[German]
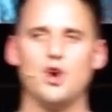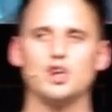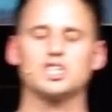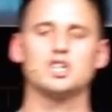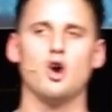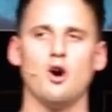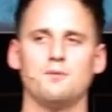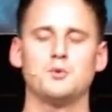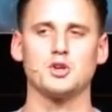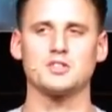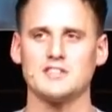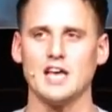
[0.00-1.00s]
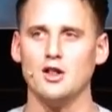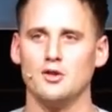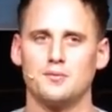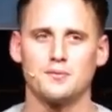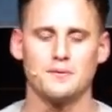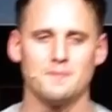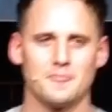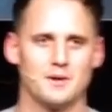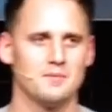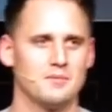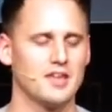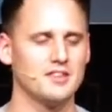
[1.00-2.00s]
version of yourself.
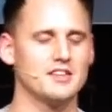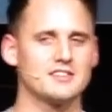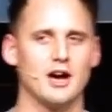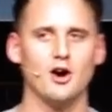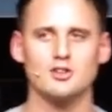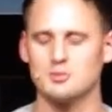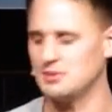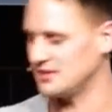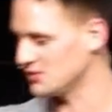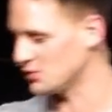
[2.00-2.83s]
Kennt ihr das auch? So ein bisschen